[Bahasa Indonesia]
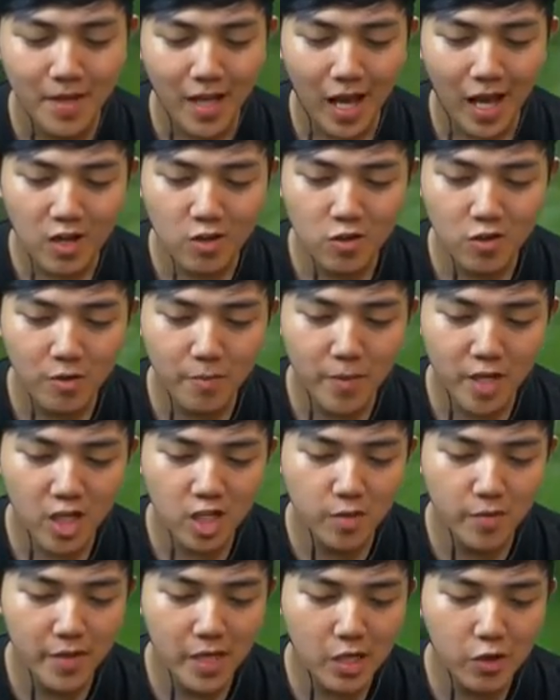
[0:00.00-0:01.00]
aku
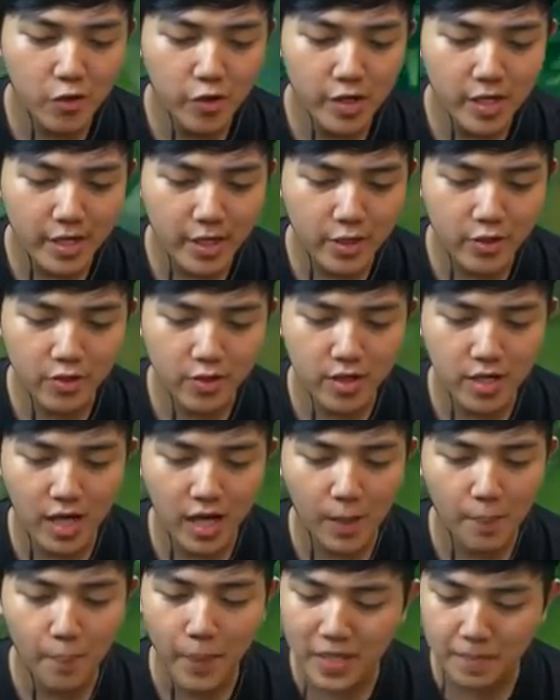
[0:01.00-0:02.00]
minggu-minggu ini
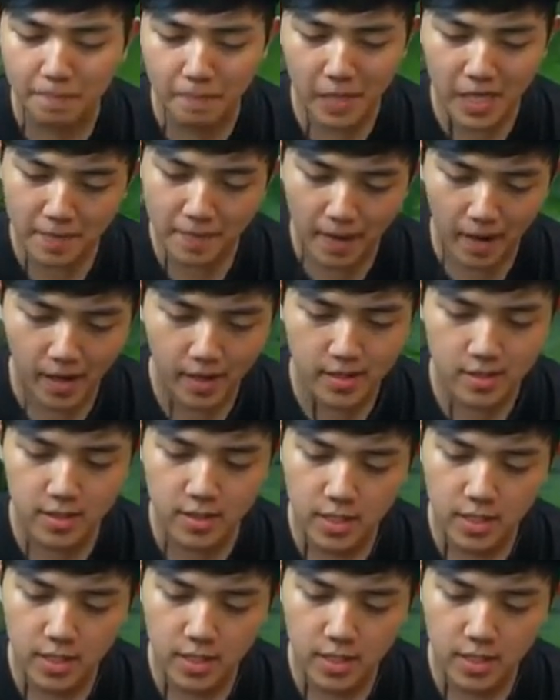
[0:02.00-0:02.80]
juga bad play banget